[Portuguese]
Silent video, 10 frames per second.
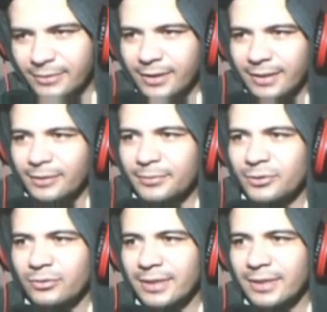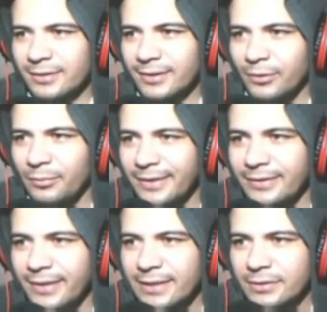no canal, pessoal. Tô trazendo aqui o
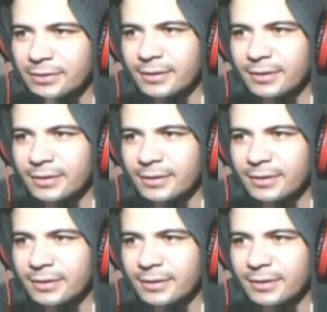Manitest